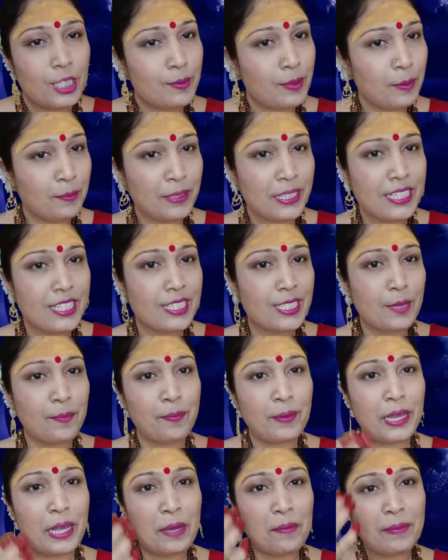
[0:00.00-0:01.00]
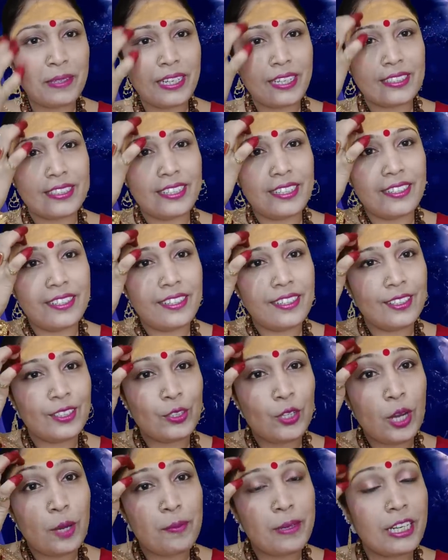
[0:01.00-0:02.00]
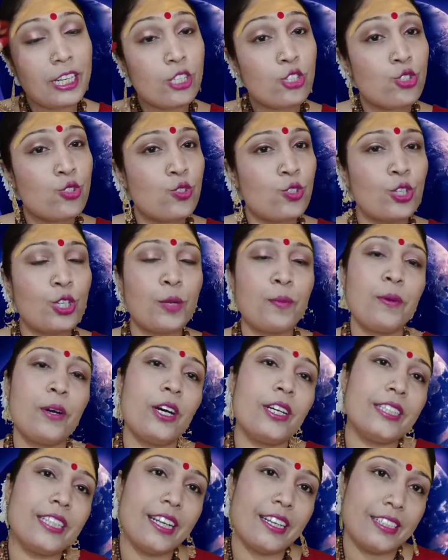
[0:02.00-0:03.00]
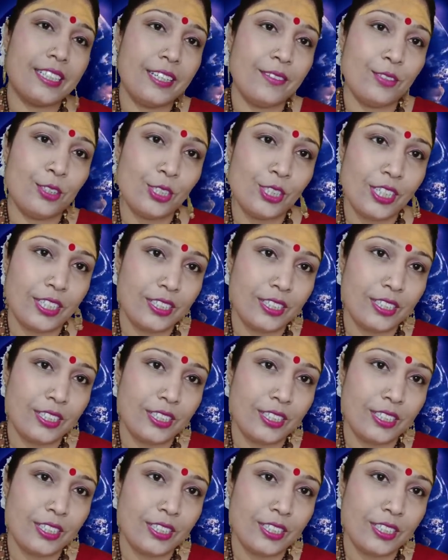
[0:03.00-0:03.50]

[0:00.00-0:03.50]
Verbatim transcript: जब हम किसी से प्रेम करते हैं ना तो हमारा शुक्र बहुत एक्टिव